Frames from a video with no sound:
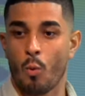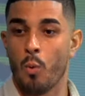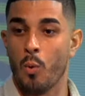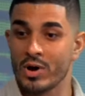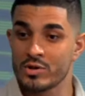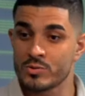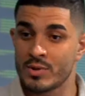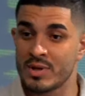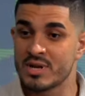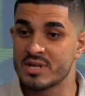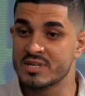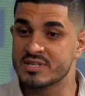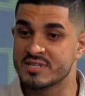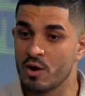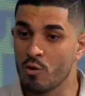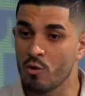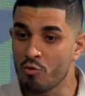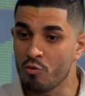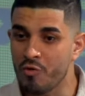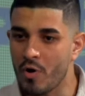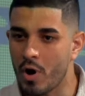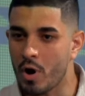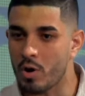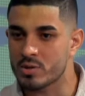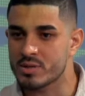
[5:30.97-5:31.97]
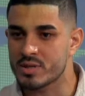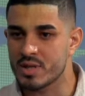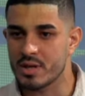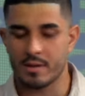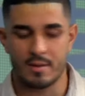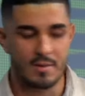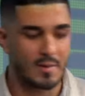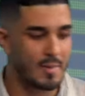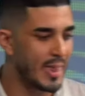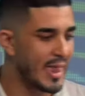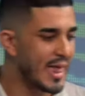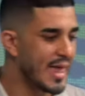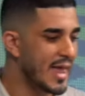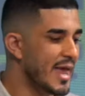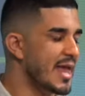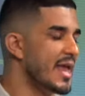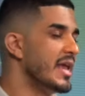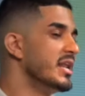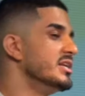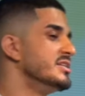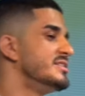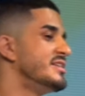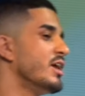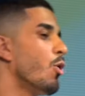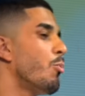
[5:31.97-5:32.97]
quando Eliseu volta,
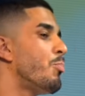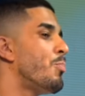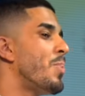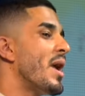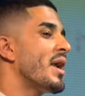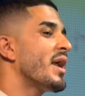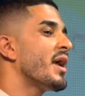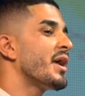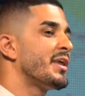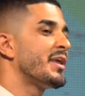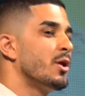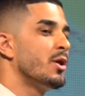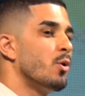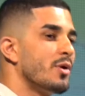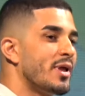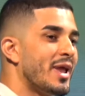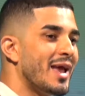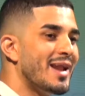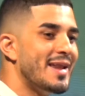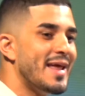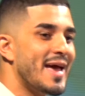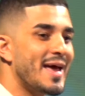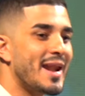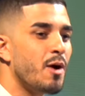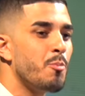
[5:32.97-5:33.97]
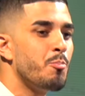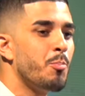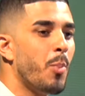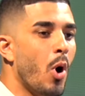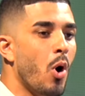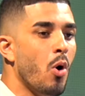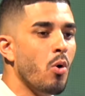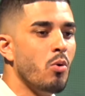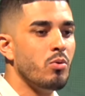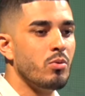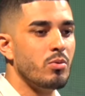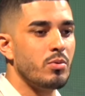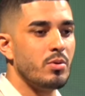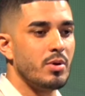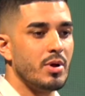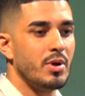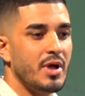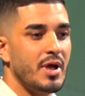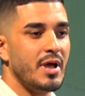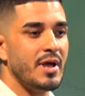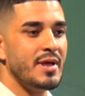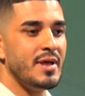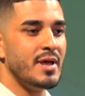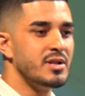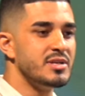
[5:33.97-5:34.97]
Eliseu pega aquilo que ele era bom,
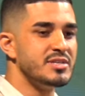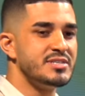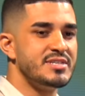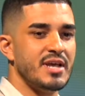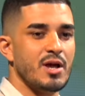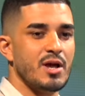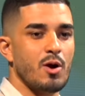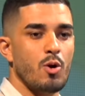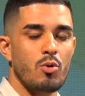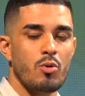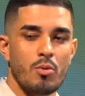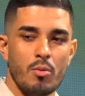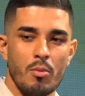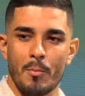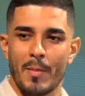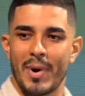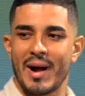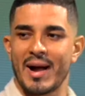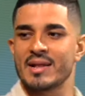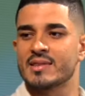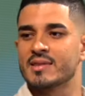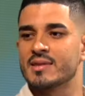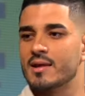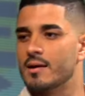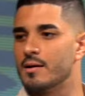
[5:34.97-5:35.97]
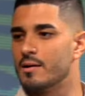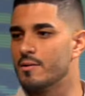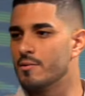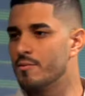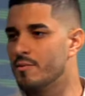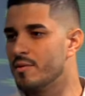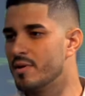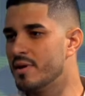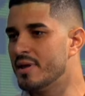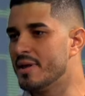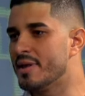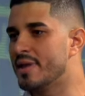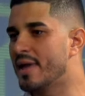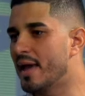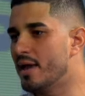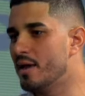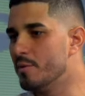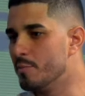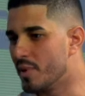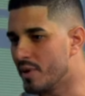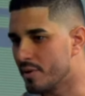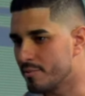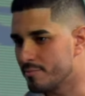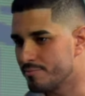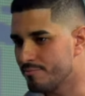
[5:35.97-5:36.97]
Eliseu mata e
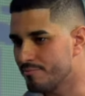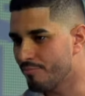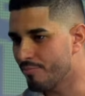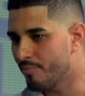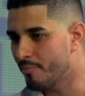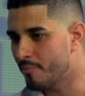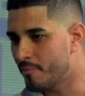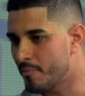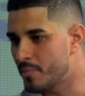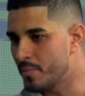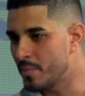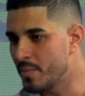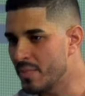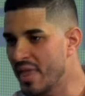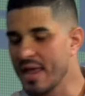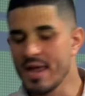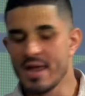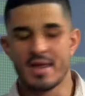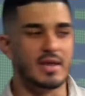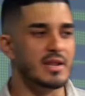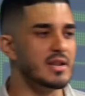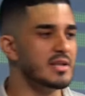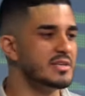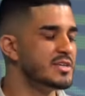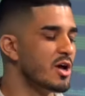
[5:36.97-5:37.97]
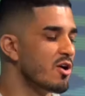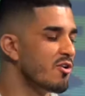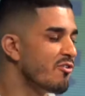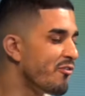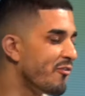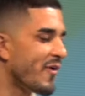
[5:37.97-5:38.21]
queima. Eliseu